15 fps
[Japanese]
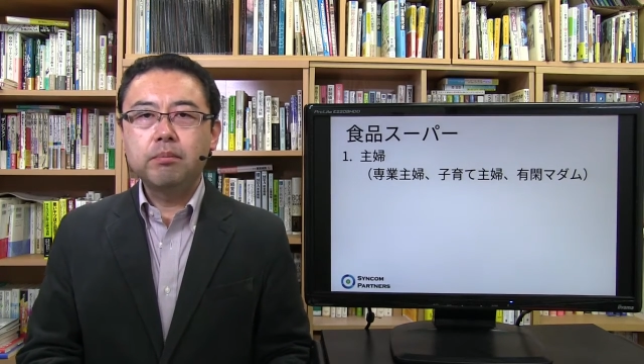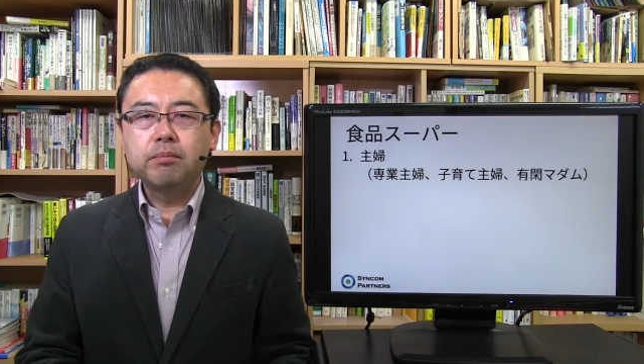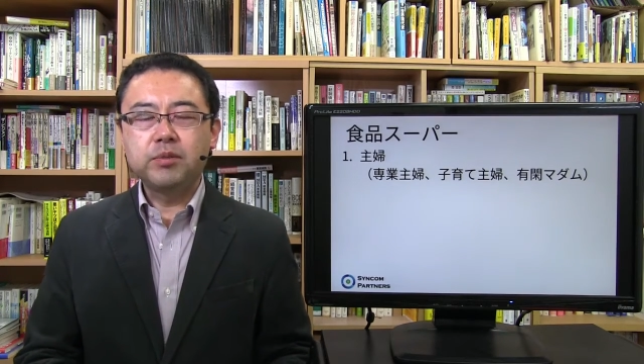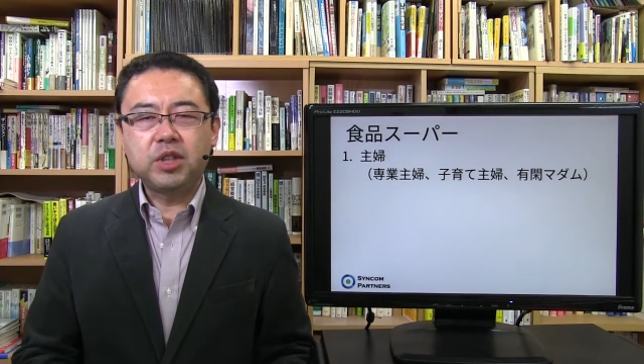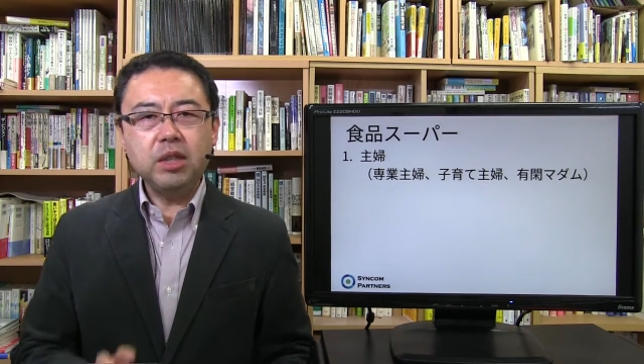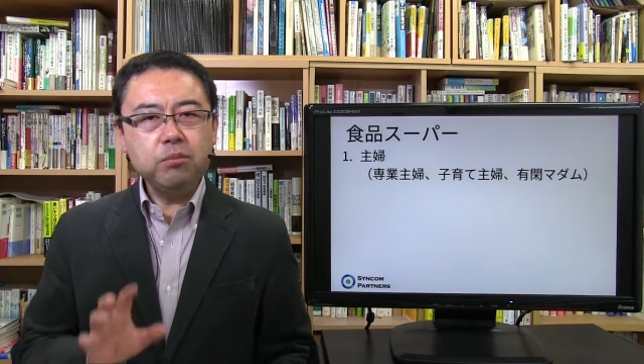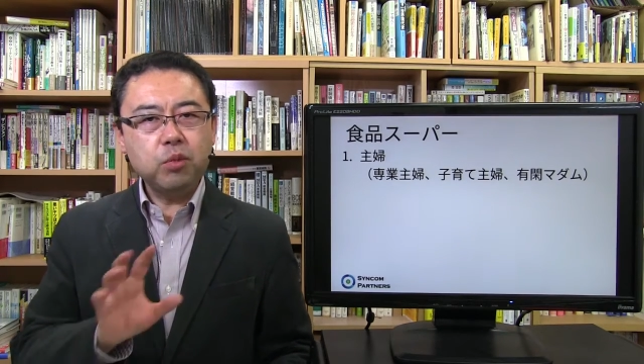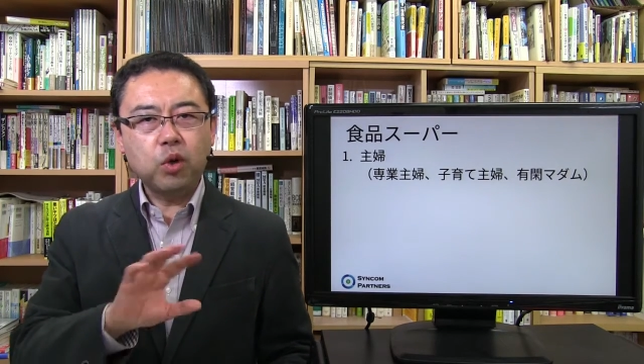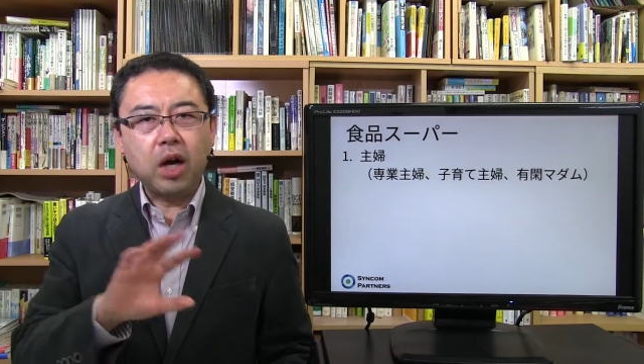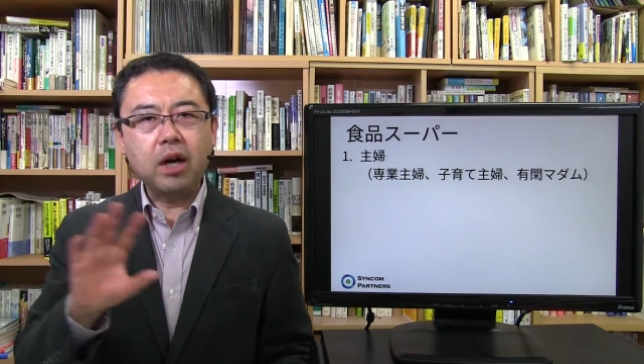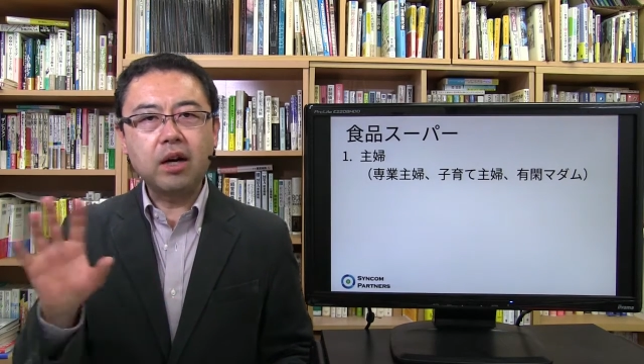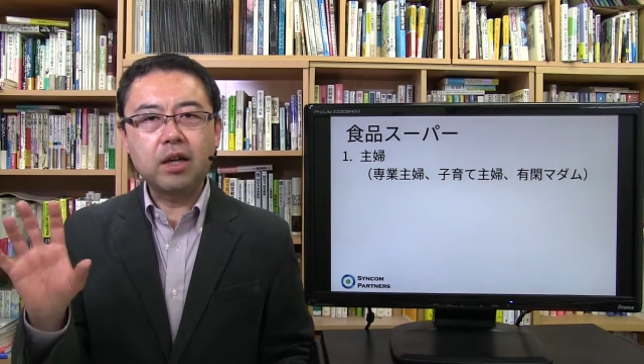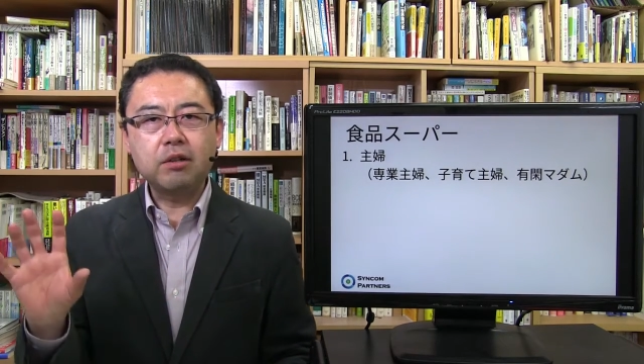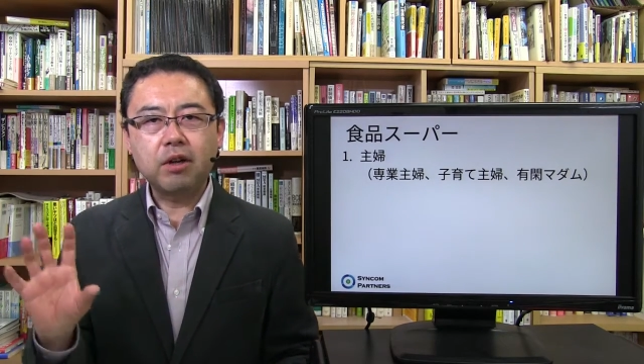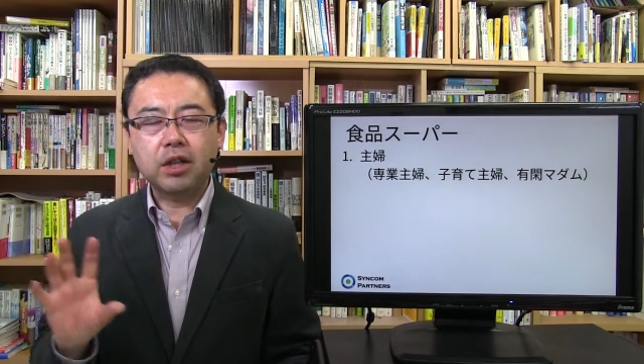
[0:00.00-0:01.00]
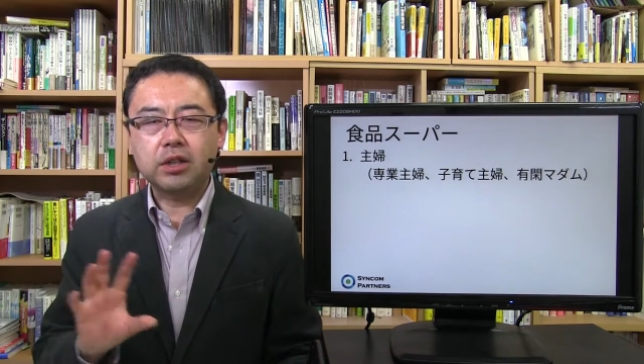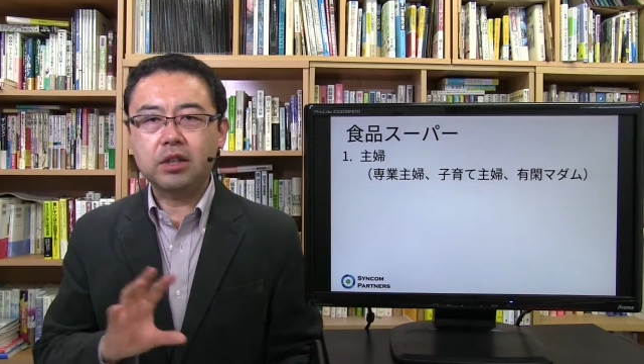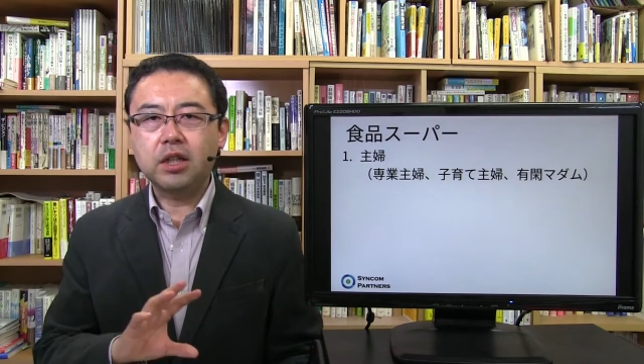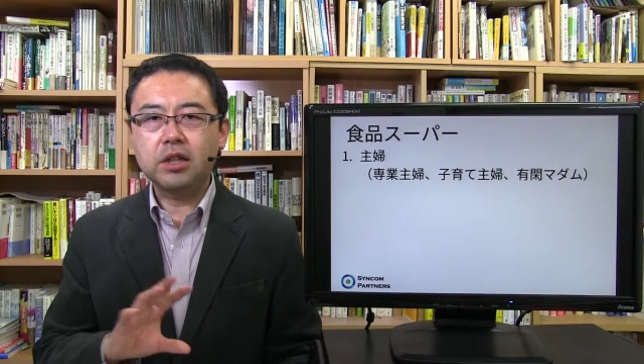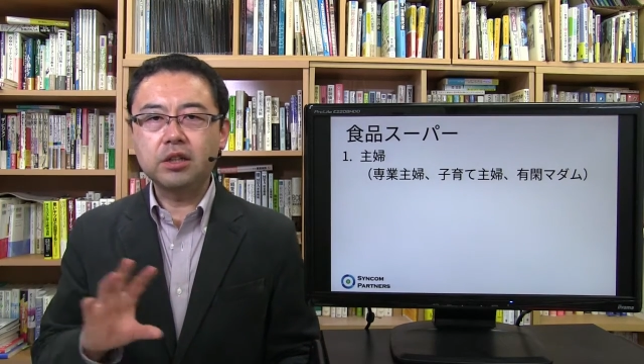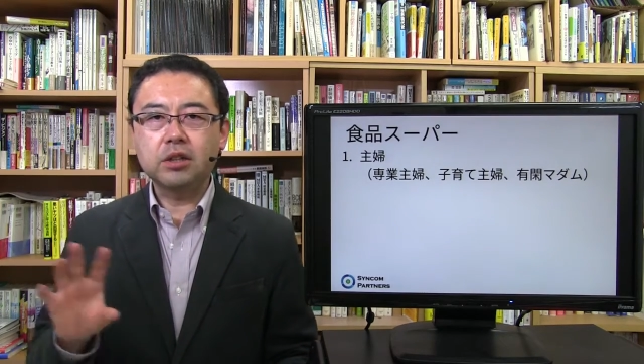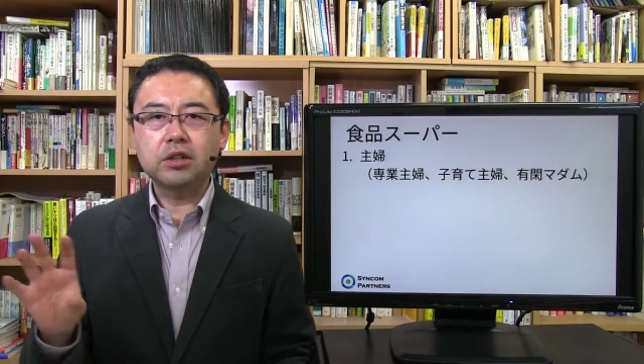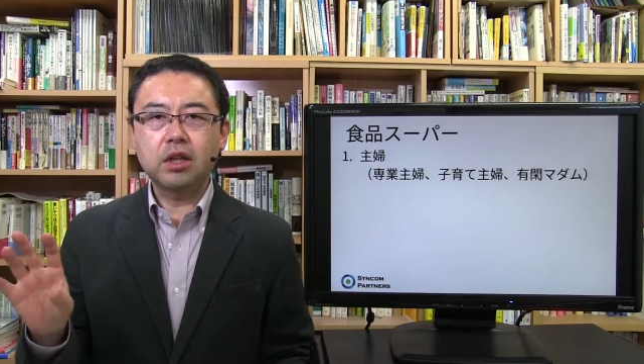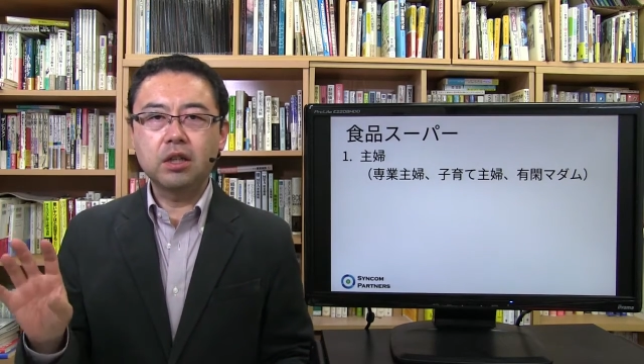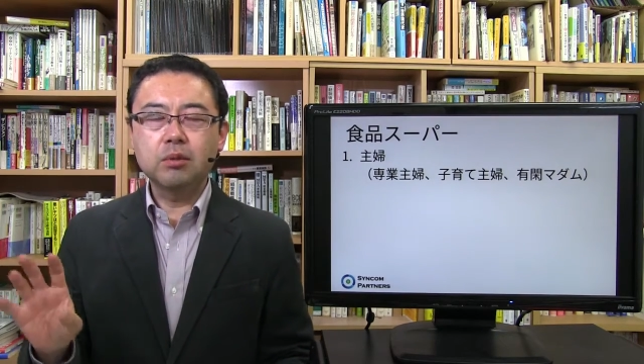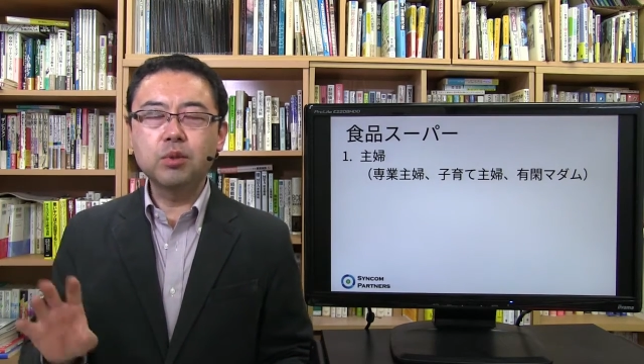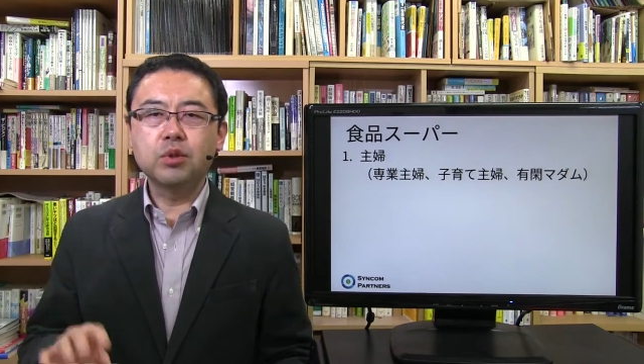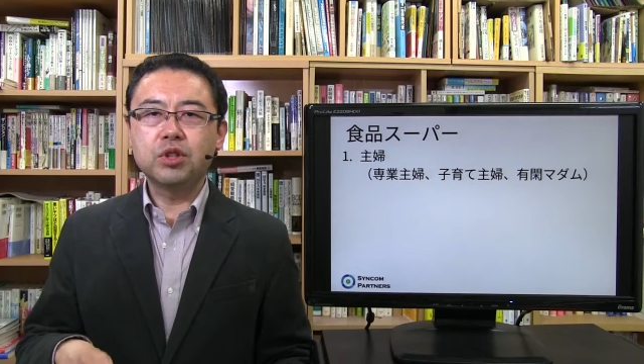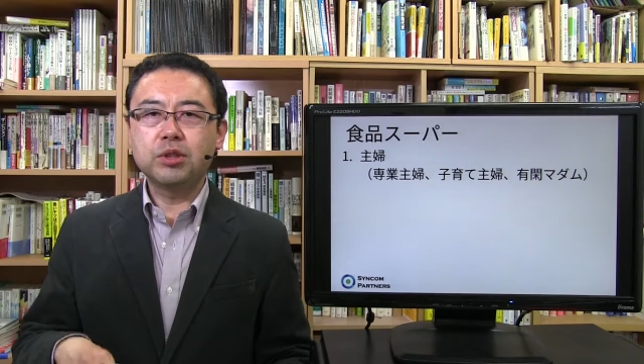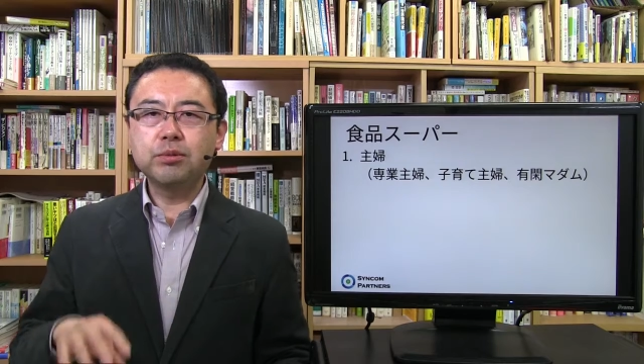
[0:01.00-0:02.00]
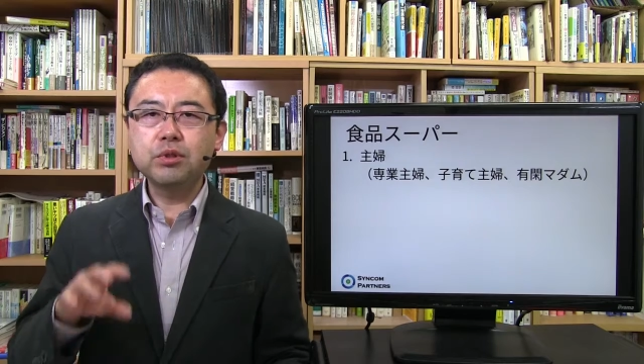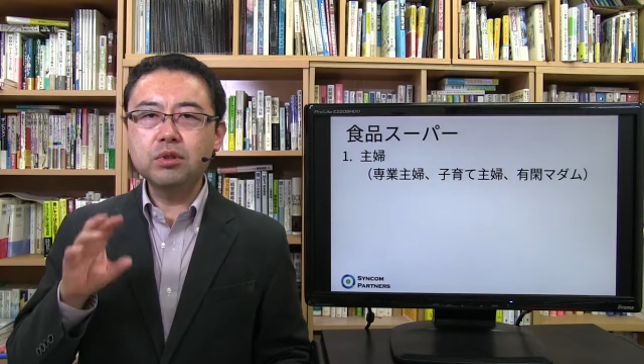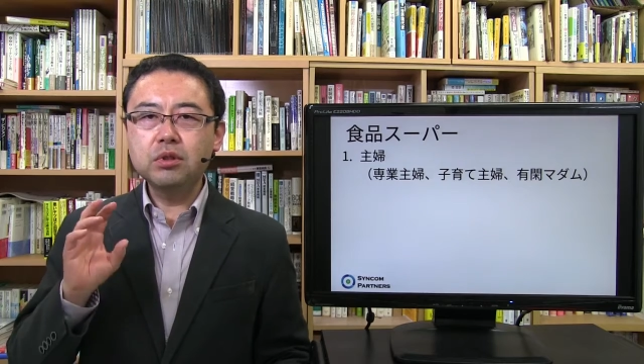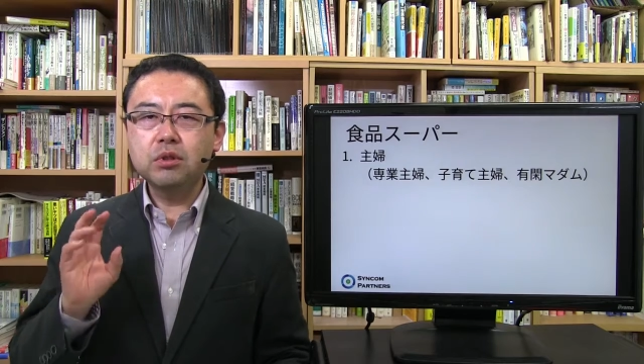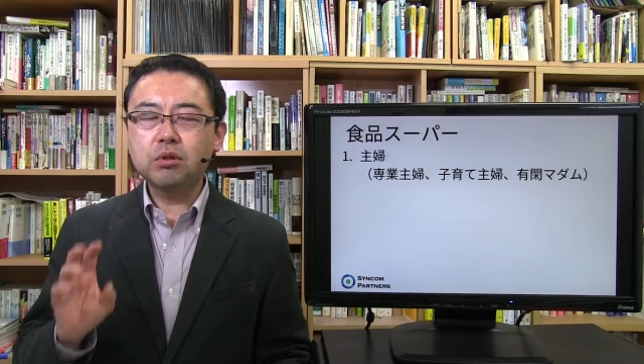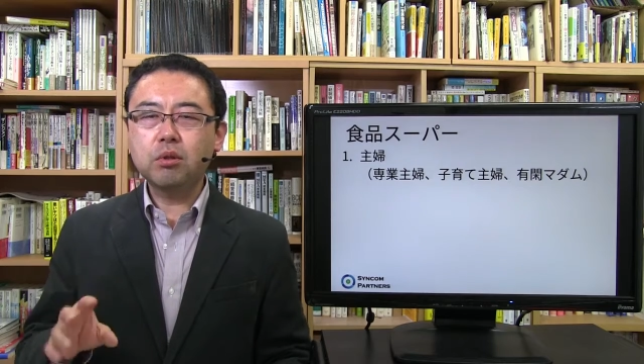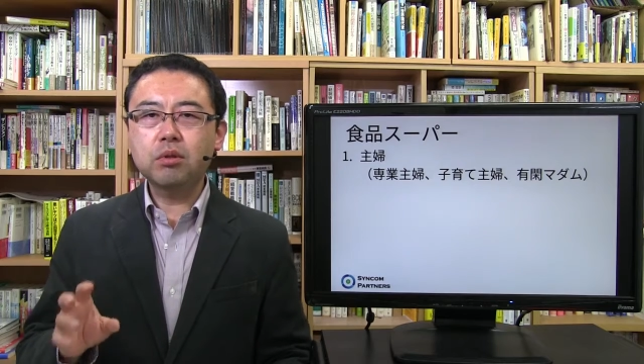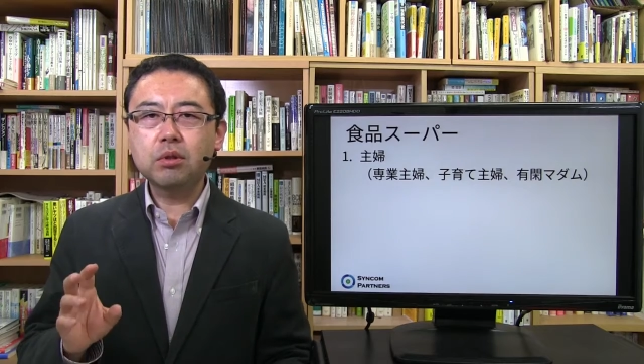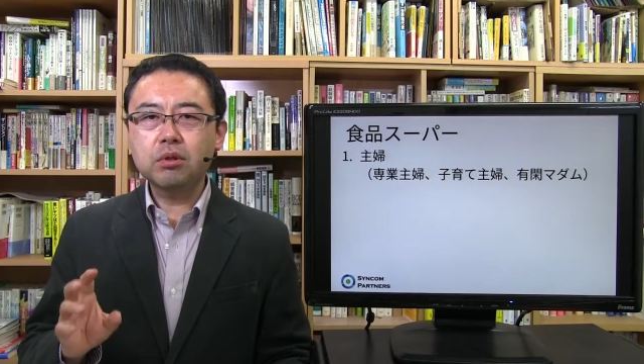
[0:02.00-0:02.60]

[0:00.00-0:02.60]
全部を考えるわけじゃないんですけれども、自分の